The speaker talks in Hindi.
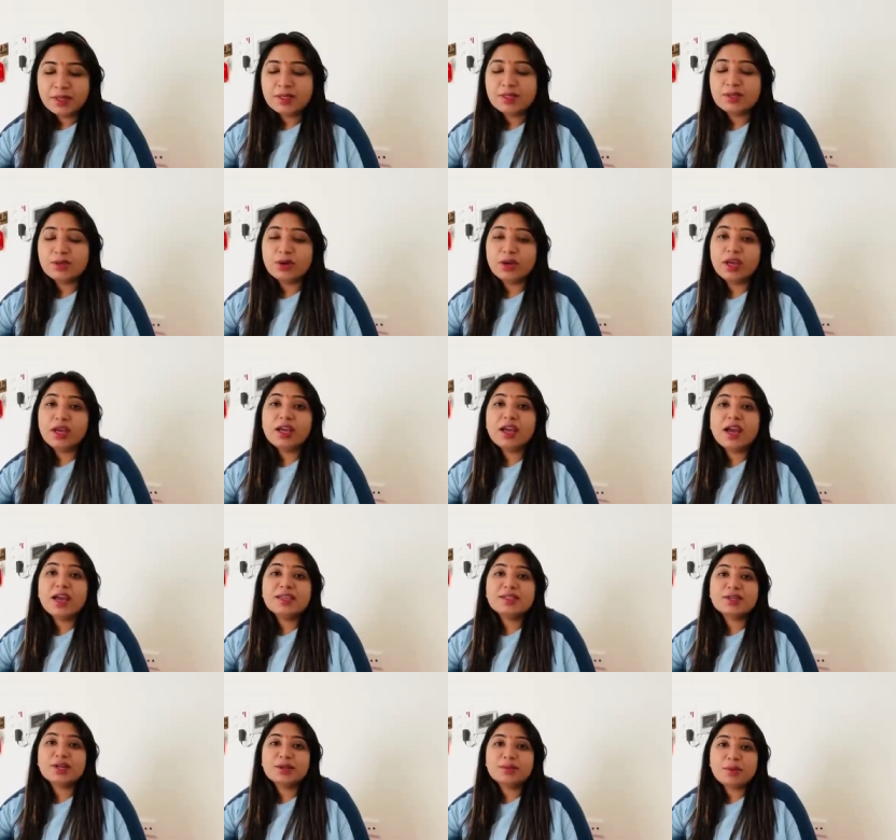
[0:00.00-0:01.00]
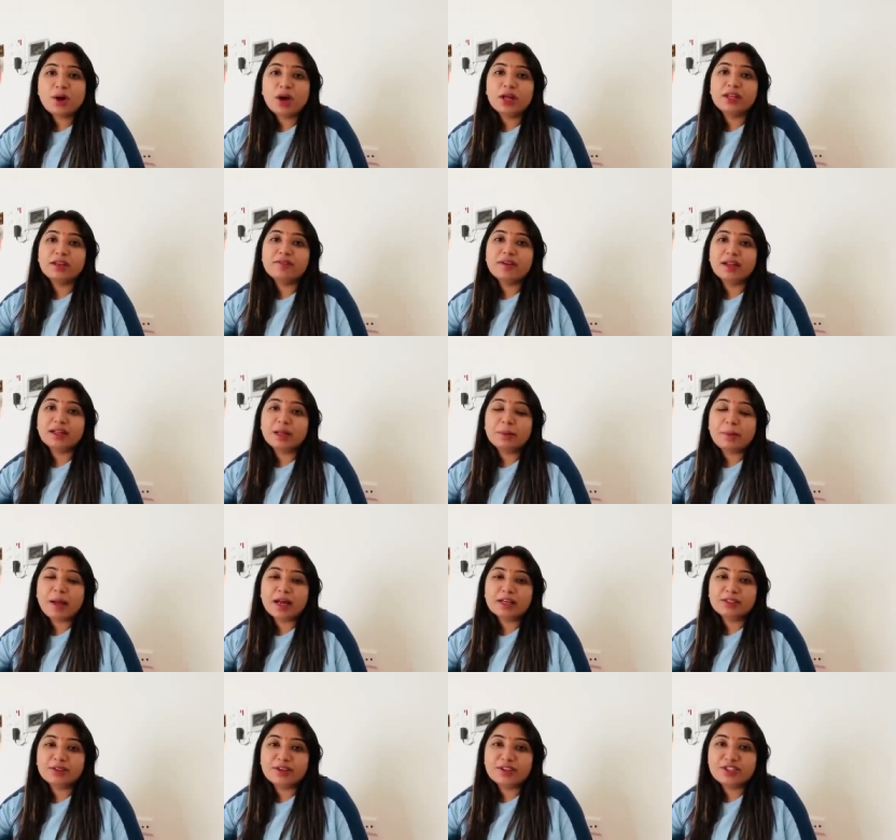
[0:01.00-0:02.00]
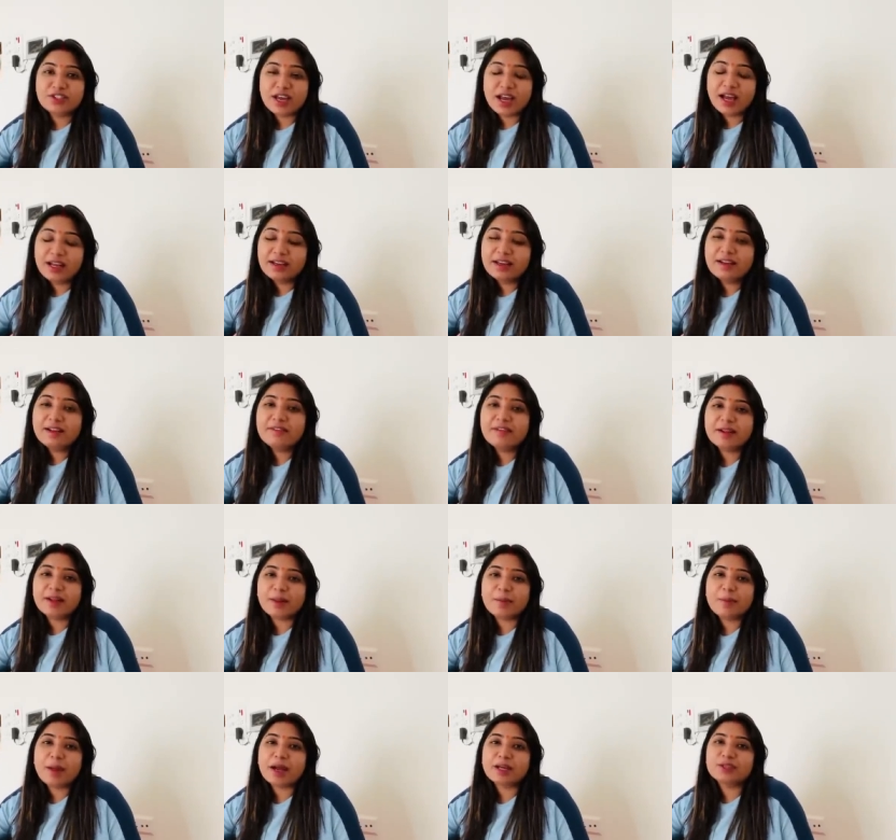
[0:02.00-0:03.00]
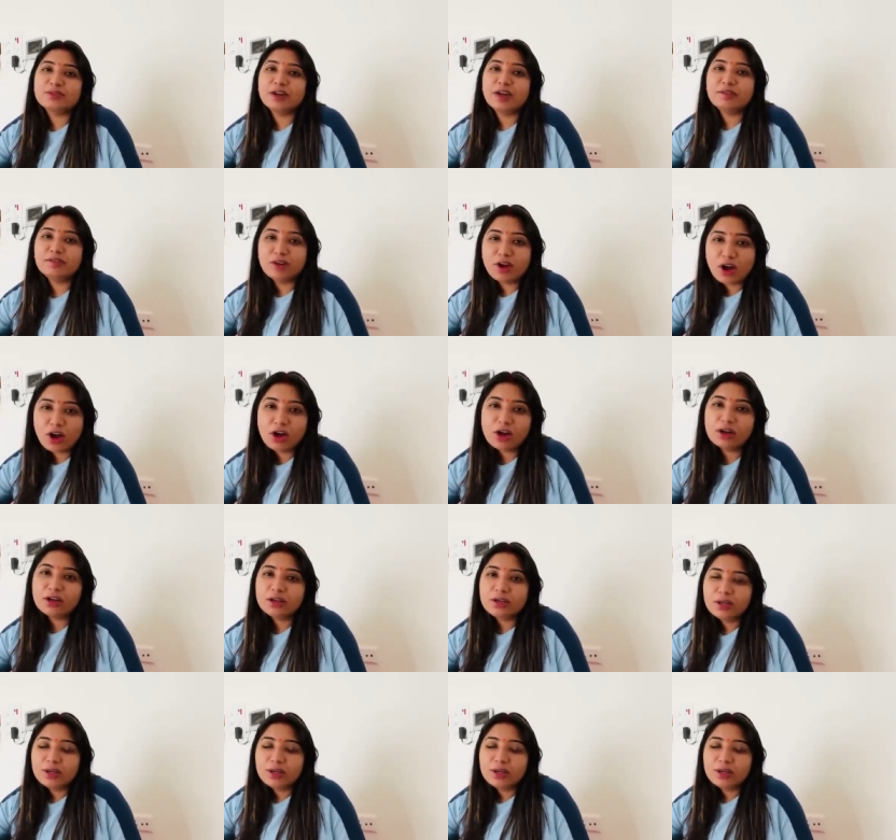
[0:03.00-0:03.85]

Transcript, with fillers: सो हे गाइस गुड मॉर्निंग वेलकम बैक टू आवर चैनल वेलकम बैक टू आवर ब्लॉग